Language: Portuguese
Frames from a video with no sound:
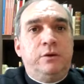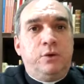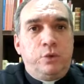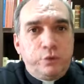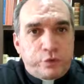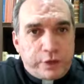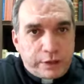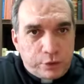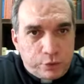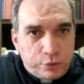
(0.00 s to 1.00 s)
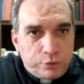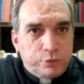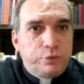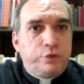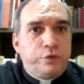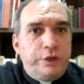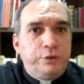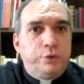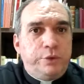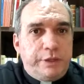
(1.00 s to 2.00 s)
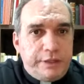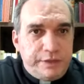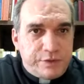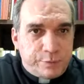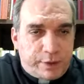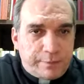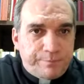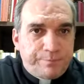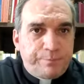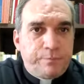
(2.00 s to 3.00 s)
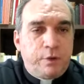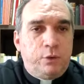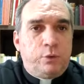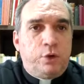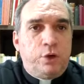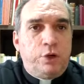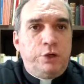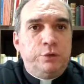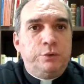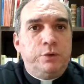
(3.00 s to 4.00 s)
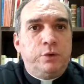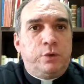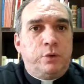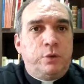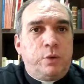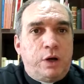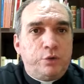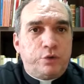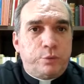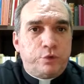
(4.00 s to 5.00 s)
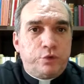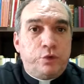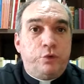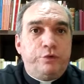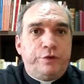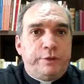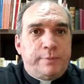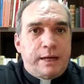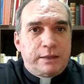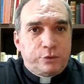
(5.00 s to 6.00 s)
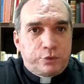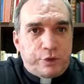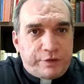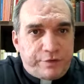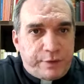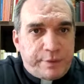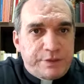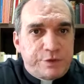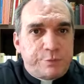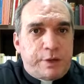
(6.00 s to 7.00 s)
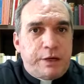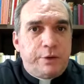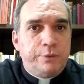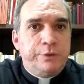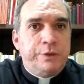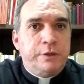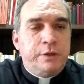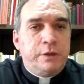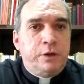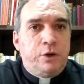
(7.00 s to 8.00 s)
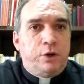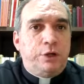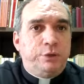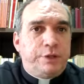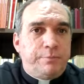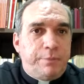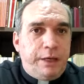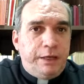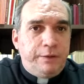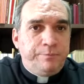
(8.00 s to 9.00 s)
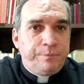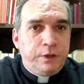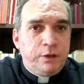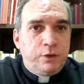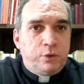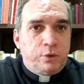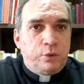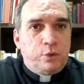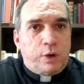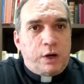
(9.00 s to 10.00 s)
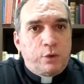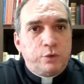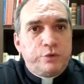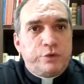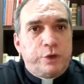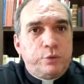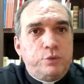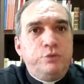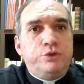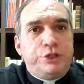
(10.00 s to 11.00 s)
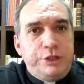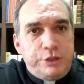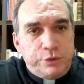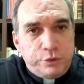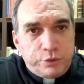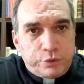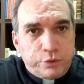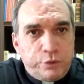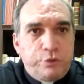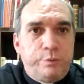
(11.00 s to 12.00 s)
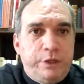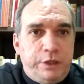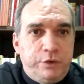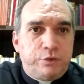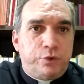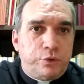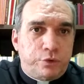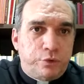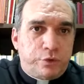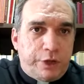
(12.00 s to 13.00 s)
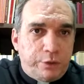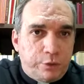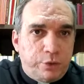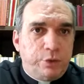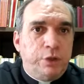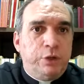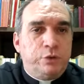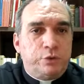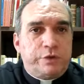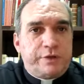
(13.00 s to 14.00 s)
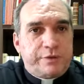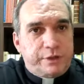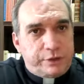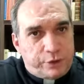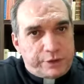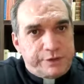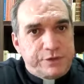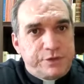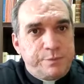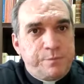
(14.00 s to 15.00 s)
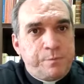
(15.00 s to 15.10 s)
consagrou o Santo Crisma, o óleo com o qual somos confirmados na fé batismal, óleo também com o qual são ungidos os ministros do Senhor, os sacerdotes.